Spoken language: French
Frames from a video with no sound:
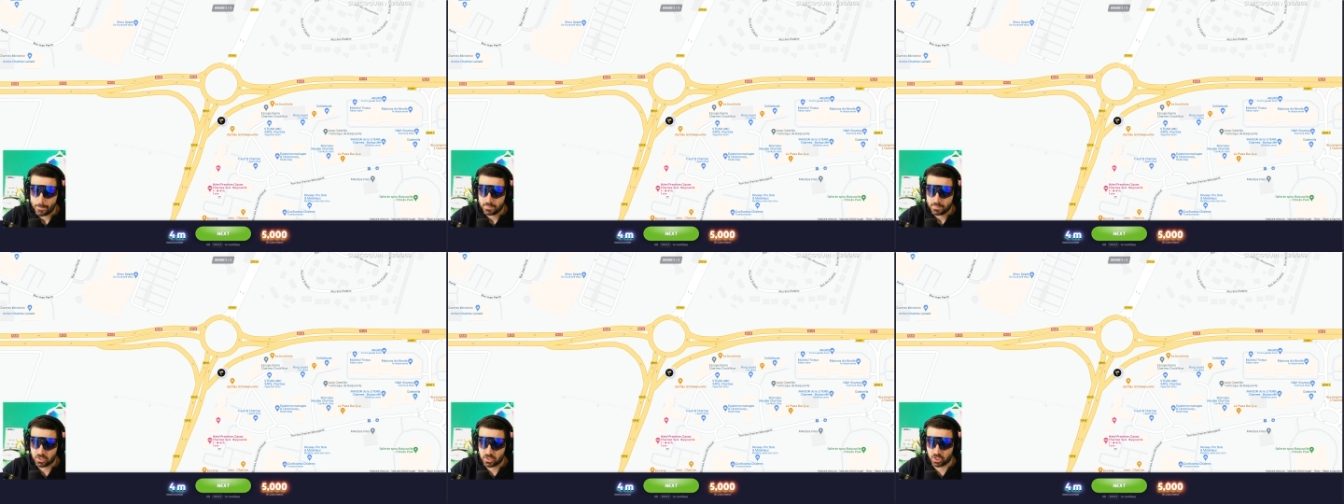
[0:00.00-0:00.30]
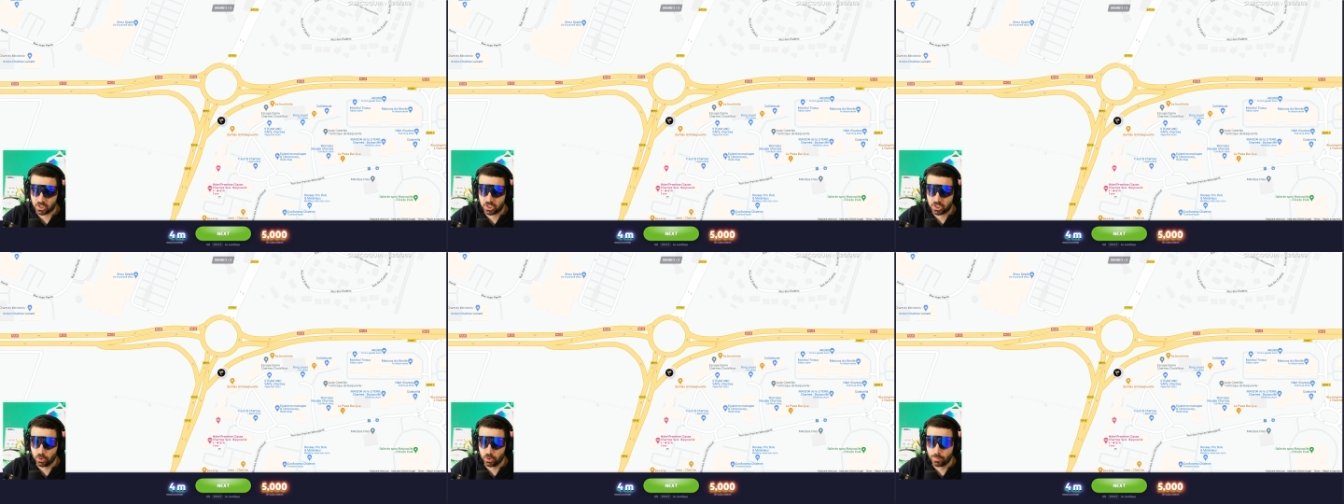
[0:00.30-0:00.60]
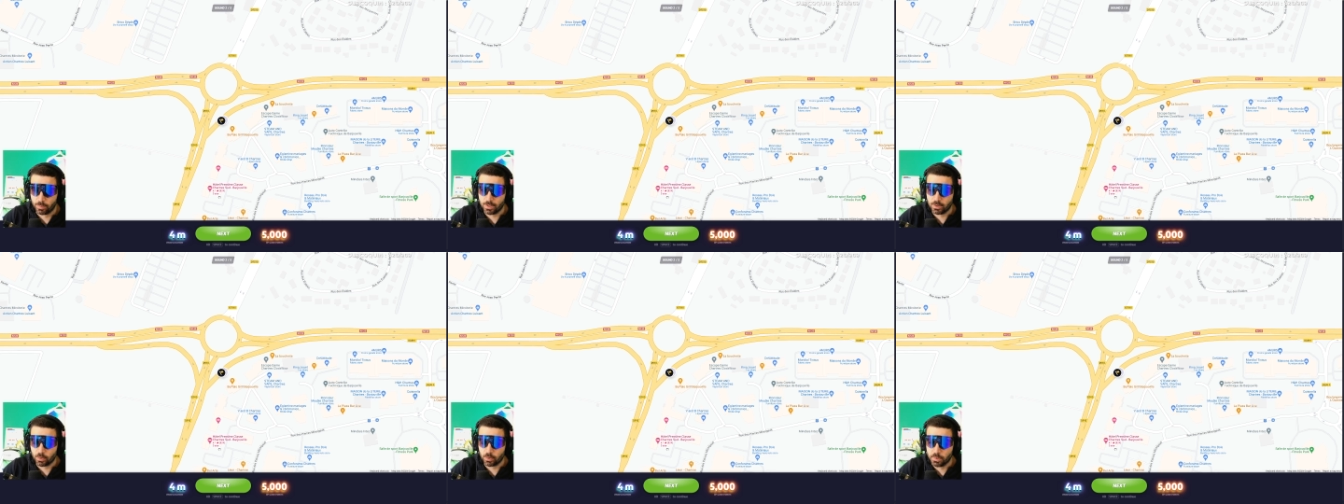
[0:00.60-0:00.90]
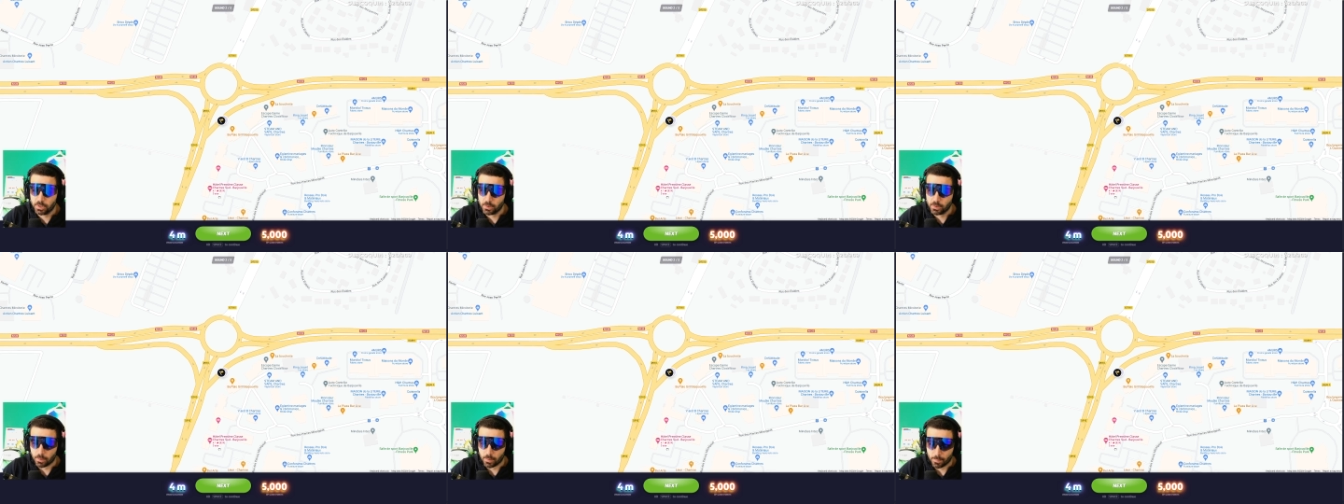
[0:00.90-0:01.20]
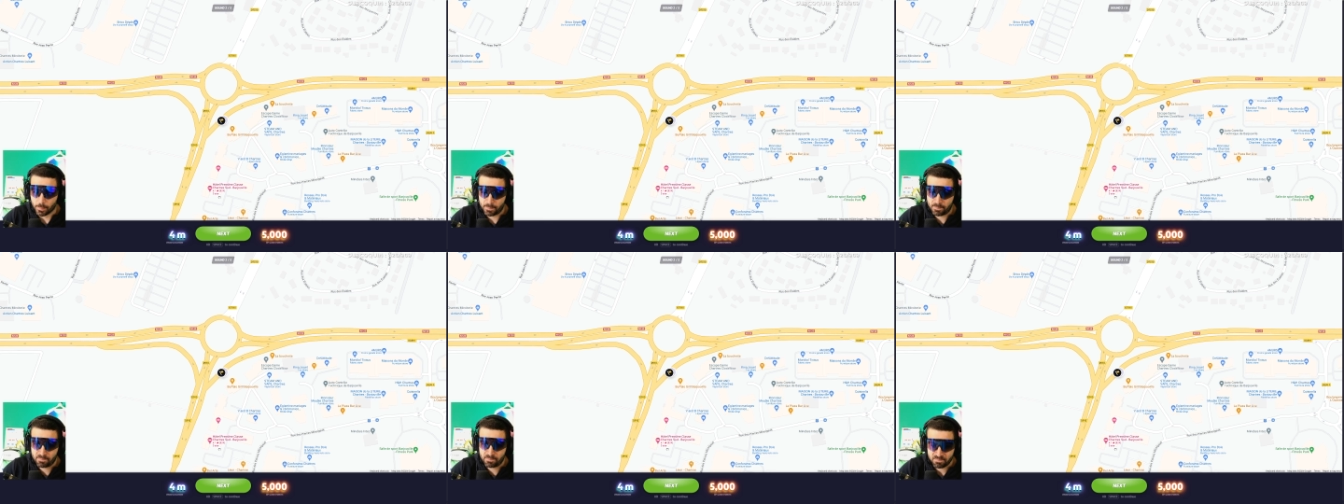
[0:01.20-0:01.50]
100 km de Millau.
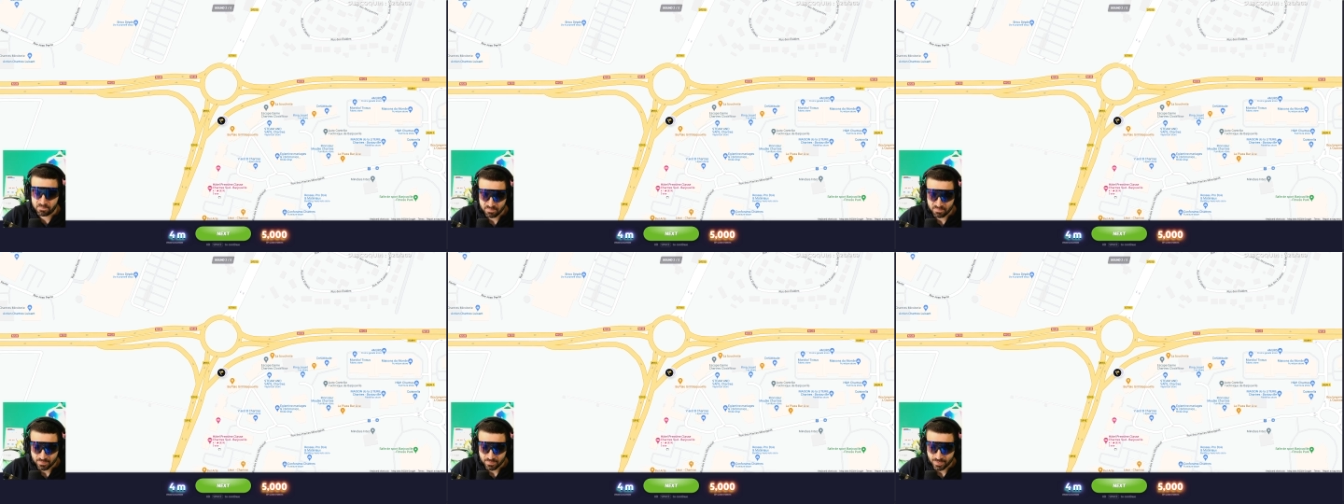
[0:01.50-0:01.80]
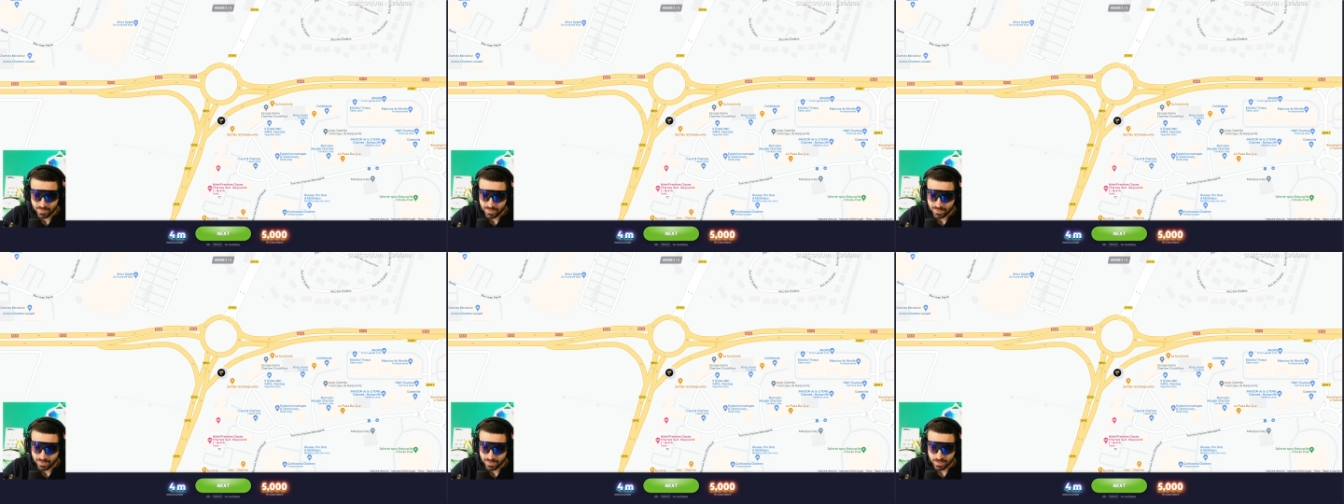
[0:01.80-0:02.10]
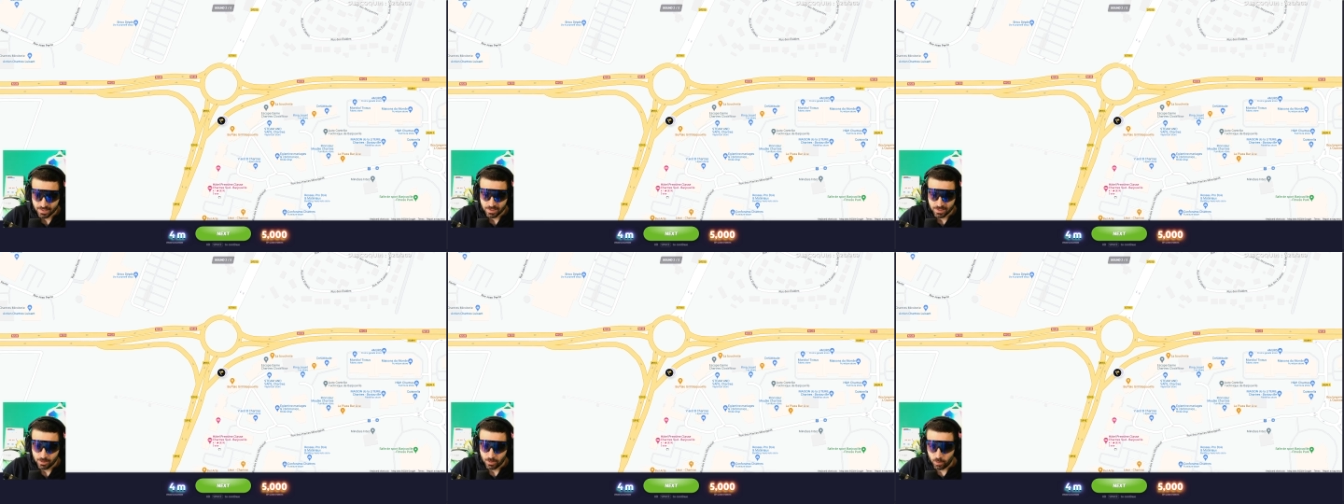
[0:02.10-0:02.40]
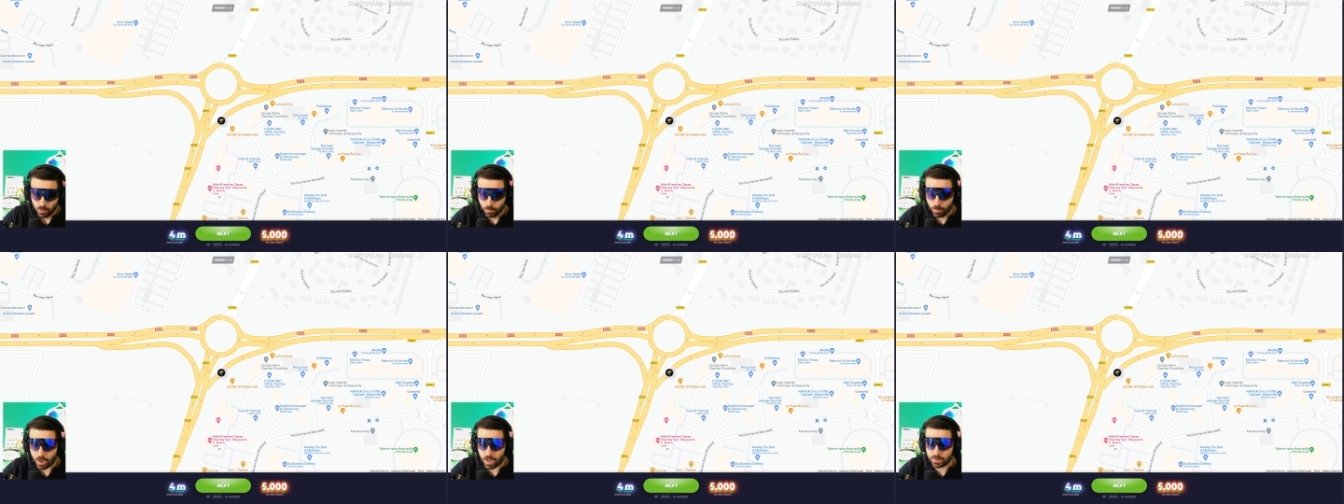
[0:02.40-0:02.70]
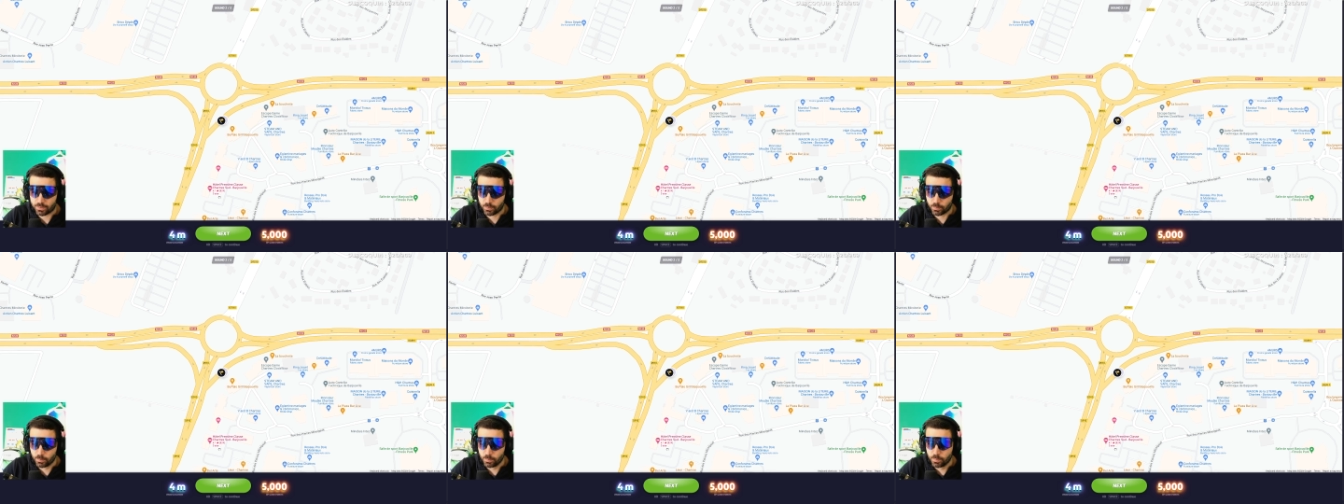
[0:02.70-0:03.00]

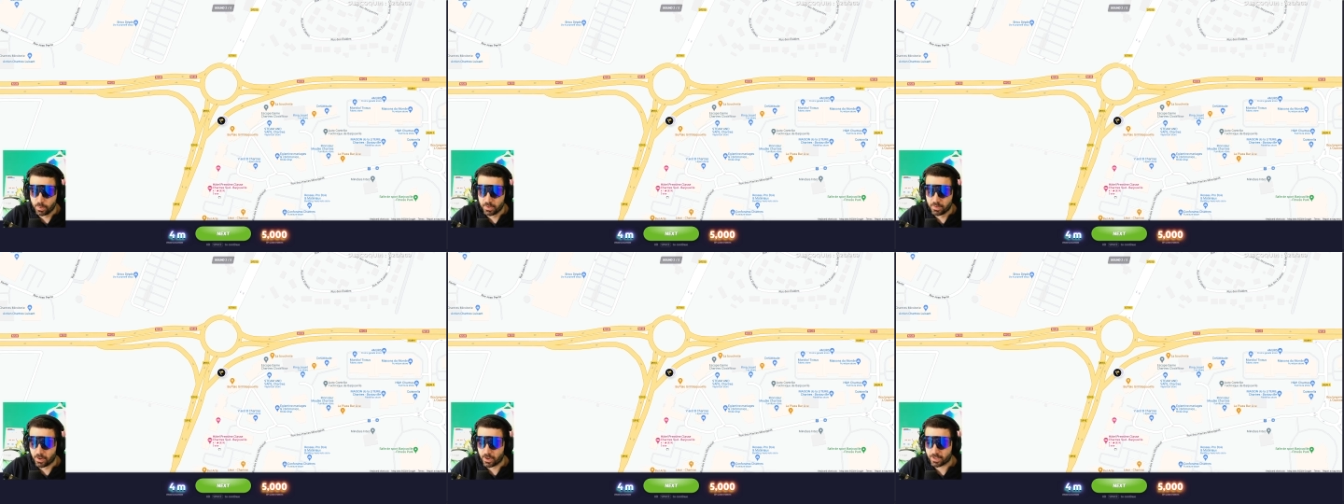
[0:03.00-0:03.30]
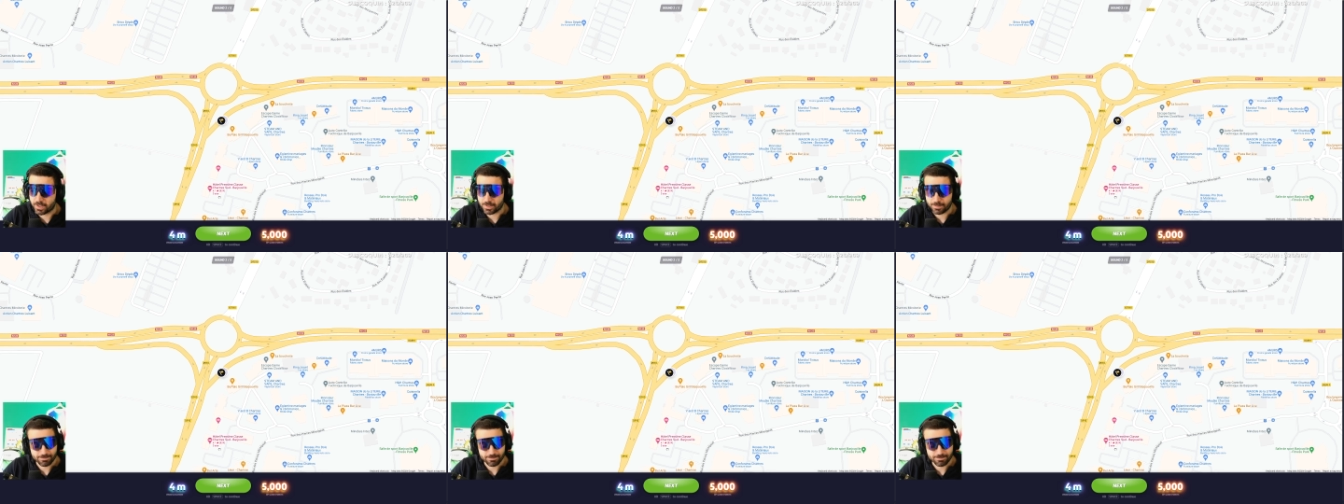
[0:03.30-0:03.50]
Marathon du Médoc.